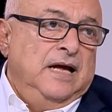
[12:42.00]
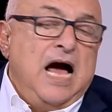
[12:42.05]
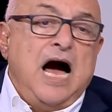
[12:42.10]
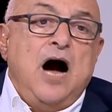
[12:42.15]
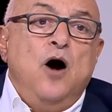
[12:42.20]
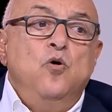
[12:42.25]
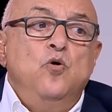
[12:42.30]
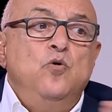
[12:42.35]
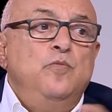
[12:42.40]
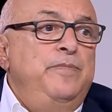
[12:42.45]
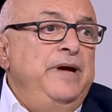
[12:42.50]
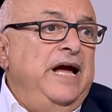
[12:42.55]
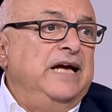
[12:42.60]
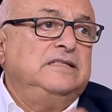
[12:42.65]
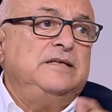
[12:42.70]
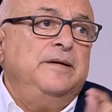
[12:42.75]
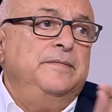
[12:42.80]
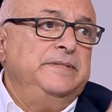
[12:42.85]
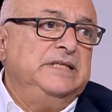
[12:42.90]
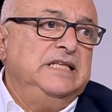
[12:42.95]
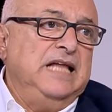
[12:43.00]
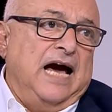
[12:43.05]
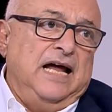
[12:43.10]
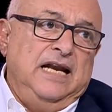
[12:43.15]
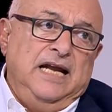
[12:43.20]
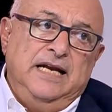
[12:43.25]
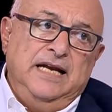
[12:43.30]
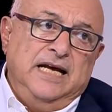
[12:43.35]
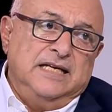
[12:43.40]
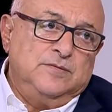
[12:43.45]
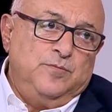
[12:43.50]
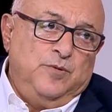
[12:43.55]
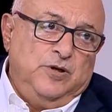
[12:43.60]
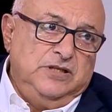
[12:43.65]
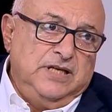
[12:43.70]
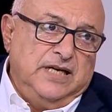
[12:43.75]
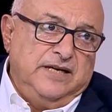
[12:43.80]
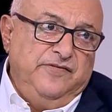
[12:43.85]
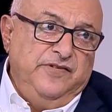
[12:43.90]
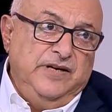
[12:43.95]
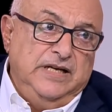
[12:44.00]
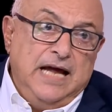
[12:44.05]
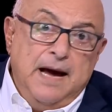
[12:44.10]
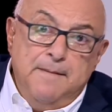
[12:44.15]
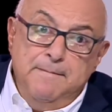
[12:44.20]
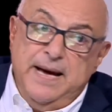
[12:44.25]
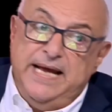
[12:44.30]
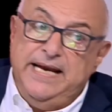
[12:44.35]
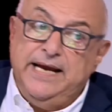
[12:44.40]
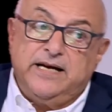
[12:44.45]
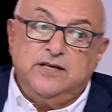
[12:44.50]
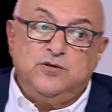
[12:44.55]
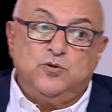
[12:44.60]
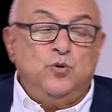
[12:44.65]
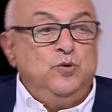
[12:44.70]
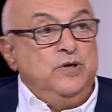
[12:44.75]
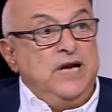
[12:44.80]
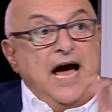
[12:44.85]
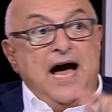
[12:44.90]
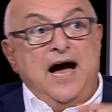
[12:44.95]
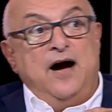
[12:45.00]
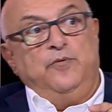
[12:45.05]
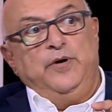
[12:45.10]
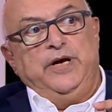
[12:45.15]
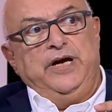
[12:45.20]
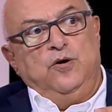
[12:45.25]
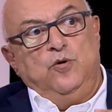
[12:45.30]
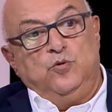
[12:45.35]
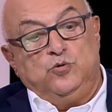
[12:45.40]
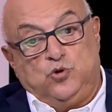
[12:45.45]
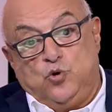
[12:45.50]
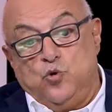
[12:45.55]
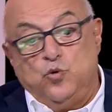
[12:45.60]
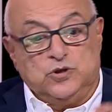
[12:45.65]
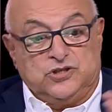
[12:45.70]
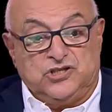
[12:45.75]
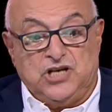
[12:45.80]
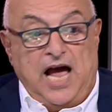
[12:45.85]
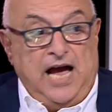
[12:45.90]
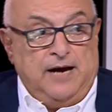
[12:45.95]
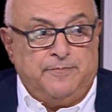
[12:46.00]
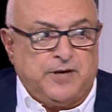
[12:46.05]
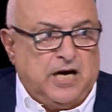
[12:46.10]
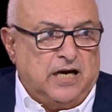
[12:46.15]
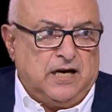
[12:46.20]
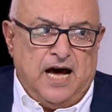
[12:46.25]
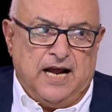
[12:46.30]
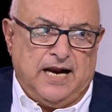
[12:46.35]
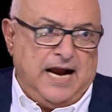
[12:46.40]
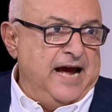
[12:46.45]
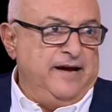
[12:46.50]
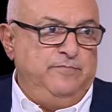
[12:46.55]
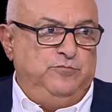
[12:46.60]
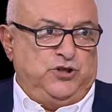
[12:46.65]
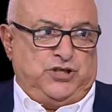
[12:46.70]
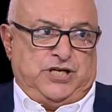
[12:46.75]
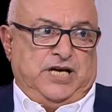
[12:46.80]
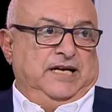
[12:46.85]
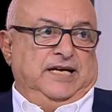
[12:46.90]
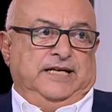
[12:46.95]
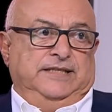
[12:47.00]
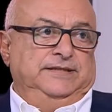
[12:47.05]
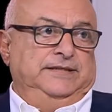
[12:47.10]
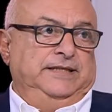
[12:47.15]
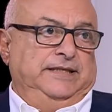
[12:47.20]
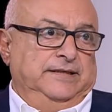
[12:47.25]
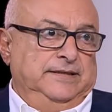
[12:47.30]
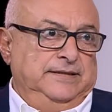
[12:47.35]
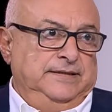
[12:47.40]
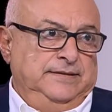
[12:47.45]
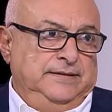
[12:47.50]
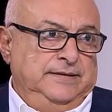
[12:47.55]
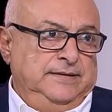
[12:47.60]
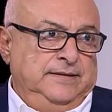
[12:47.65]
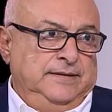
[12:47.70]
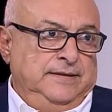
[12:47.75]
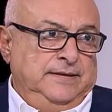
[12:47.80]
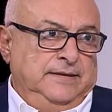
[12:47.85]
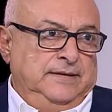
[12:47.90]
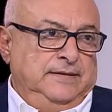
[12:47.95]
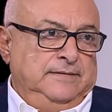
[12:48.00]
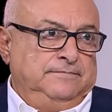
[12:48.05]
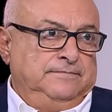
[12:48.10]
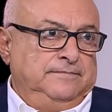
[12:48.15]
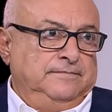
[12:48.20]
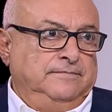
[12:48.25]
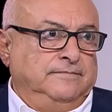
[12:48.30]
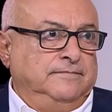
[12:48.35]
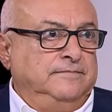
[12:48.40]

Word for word: او بيعتمد على ناس محترفين اما انك تكون هاوي وتكون صاحب قرار هاي مشكله عندي طب احنا مشكلتنا